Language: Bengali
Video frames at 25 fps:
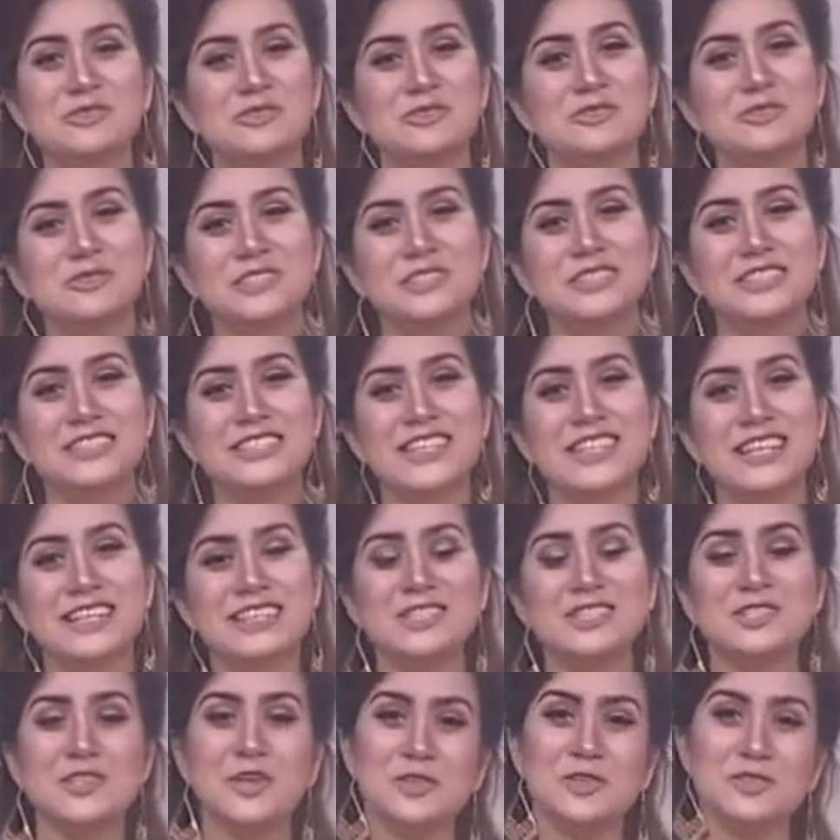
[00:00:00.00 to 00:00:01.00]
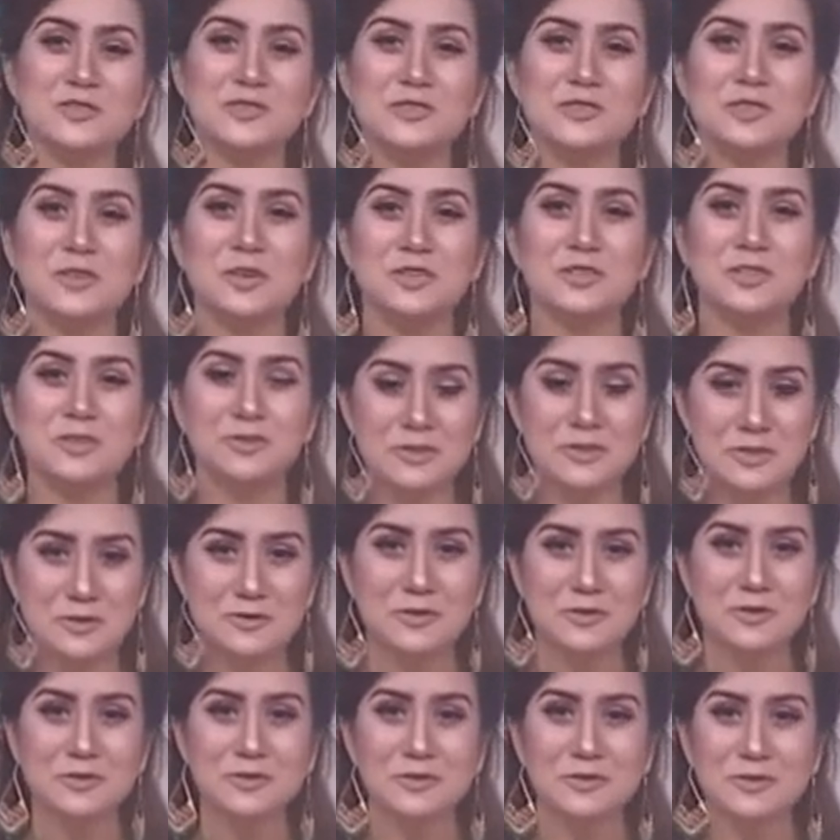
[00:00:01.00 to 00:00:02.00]
অতিথির সাথে সরাসরি কথা বলতে ফোন
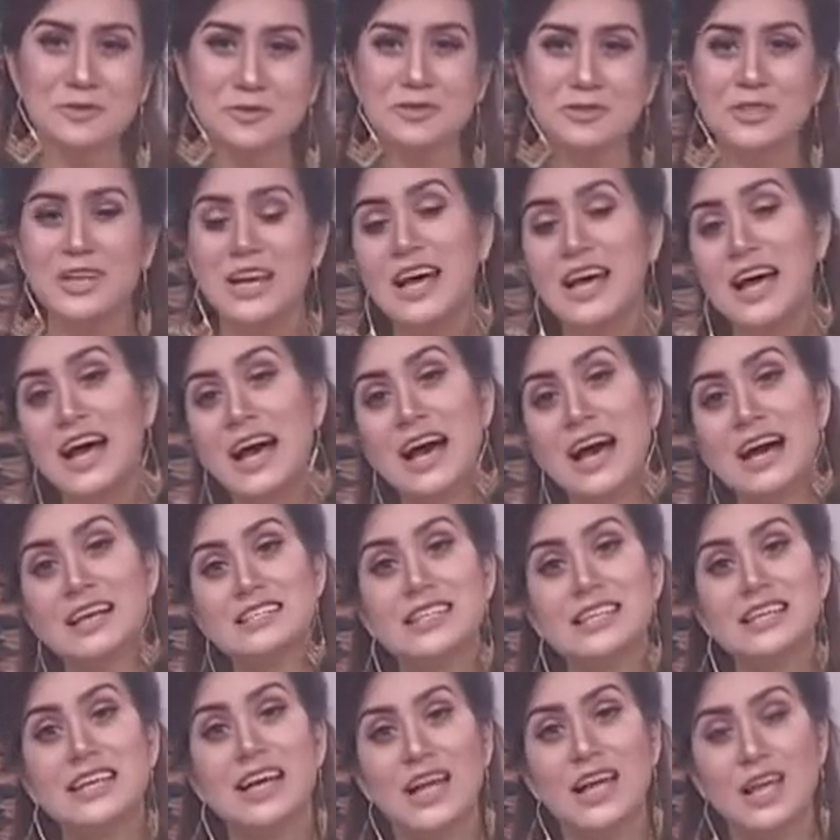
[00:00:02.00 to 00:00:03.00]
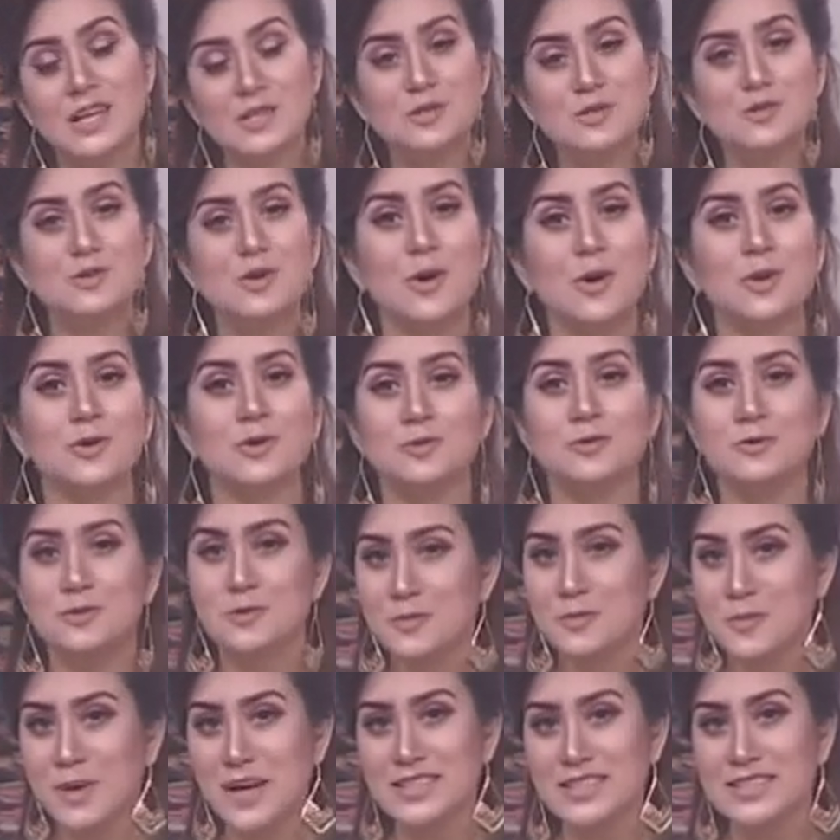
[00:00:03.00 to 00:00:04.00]
করুন আট এক আট নয় নয় দুই
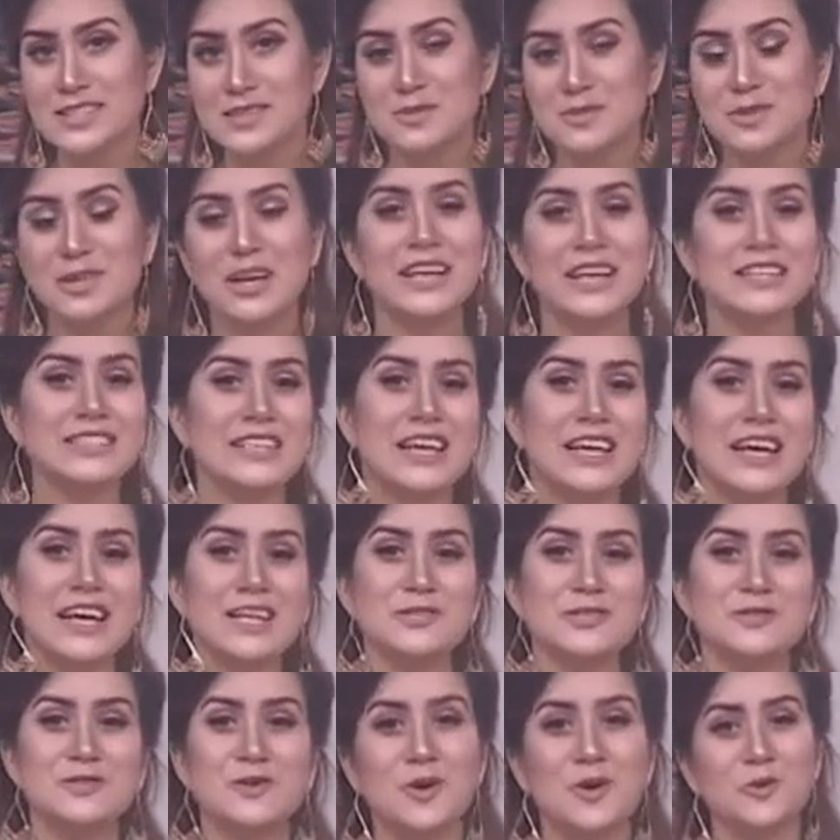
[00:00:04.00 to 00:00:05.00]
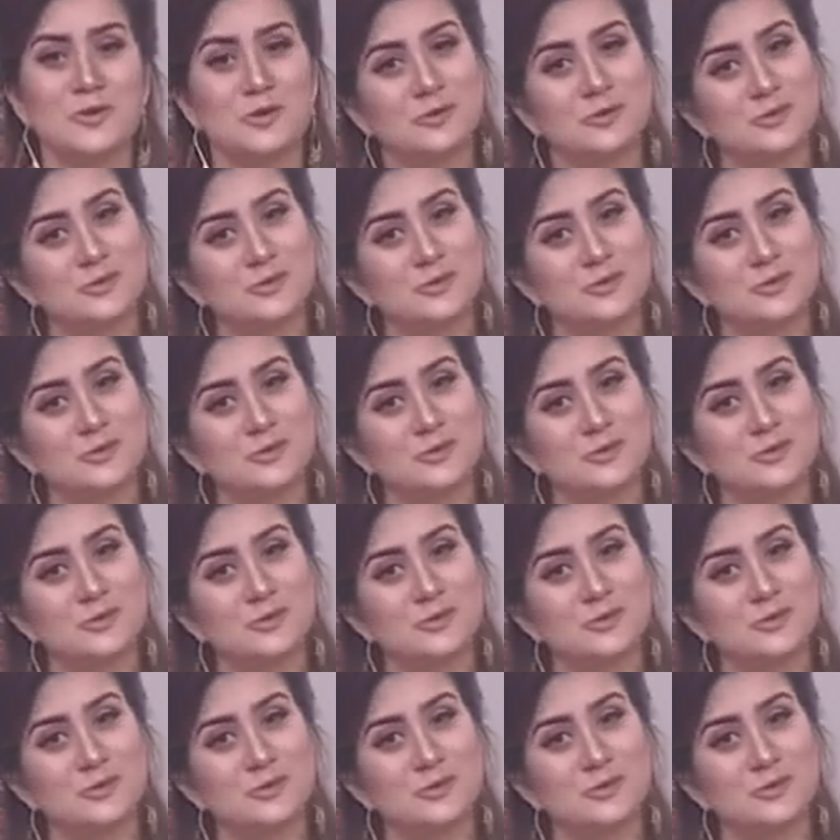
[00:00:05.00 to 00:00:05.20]
পাঁচ এবং আট এক আট নয় নয় দুই